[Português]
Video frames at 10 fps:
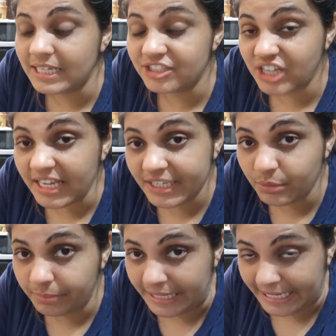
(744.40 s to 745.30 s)
Já aqui
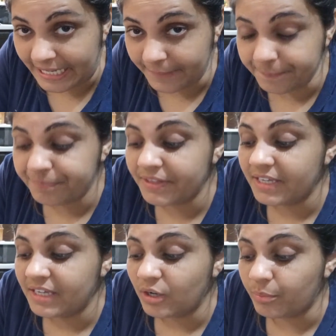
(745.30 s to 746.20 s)
no Paraná,
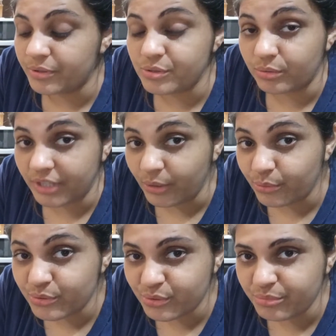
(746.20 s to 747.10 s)
o pessoal tem
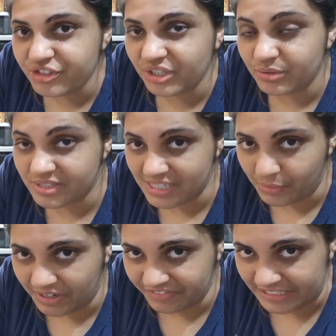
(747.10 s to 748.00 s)
o costume de
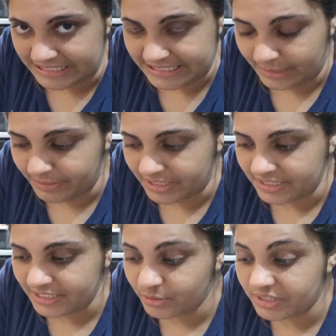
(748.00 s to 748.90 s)
adoçar o café na térmica.
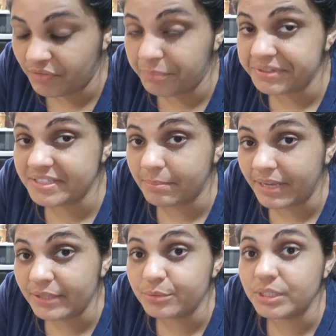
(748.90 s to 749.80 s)
E eu estava
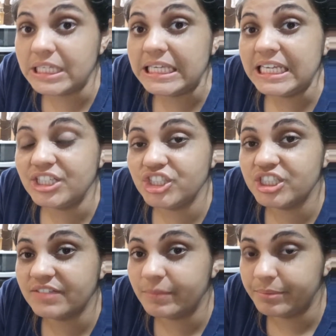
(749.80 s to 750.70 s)
percebendo que a gente
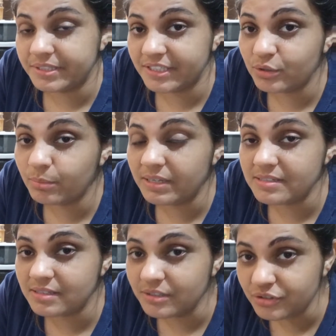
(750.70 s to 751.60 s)
estava perdendo
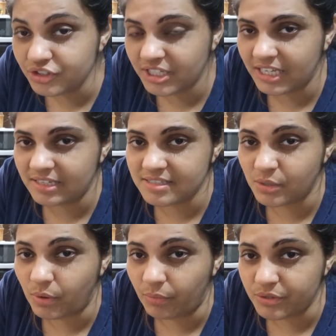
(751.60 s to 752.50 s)
bastante em
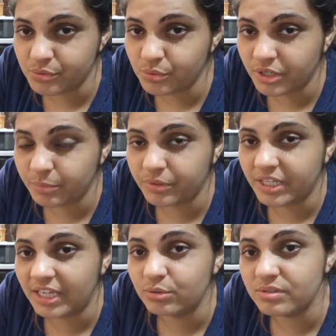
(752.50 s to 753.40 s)
relação ao açúcar,
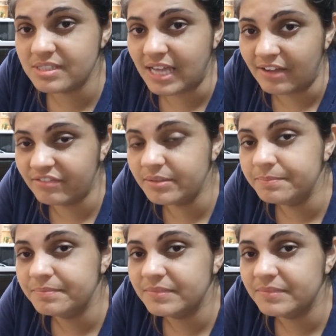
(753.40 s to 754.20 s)
porque adoçava,